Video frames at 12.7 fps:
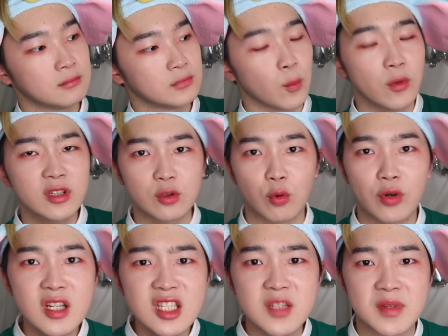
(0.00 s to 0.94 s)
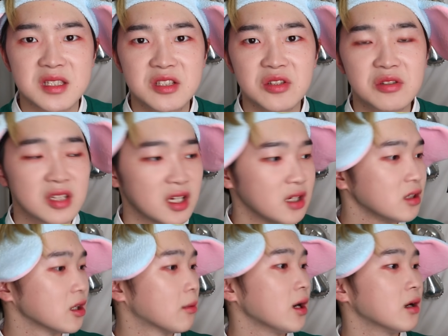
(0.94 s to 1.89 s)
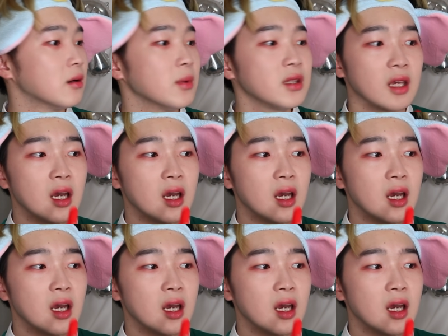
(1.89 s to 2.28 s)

え、待って、オレンジめっちゃ良くない？やば、待っ